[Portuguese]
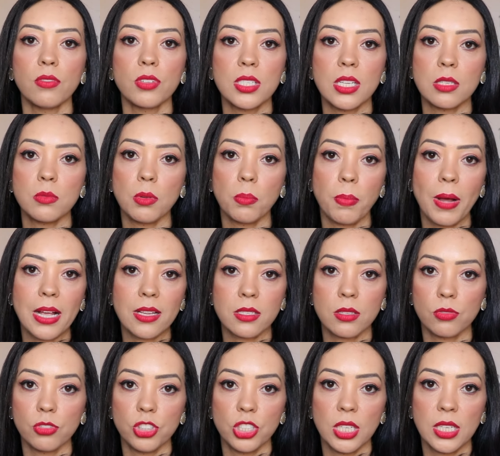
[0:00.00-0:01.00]
Vocês me
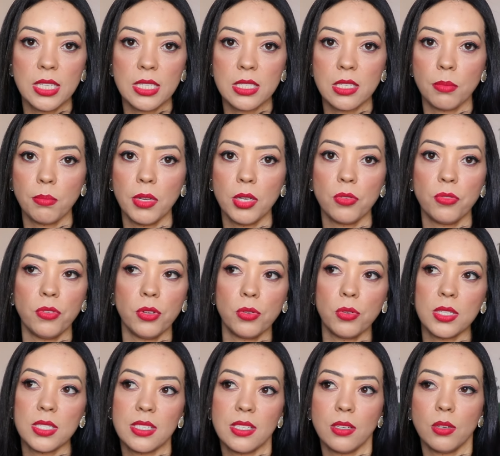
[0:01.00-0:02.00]
passam dicas também, eu
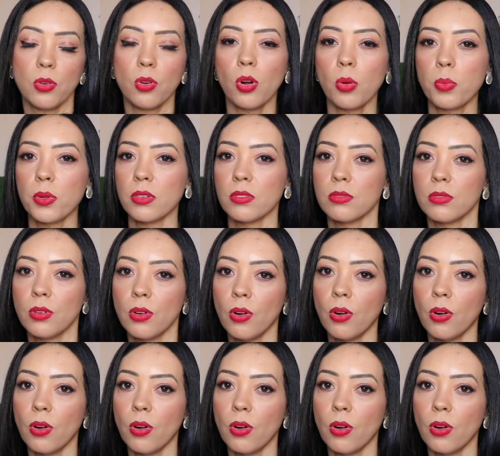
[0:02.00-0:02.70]
fico assim, compra ou não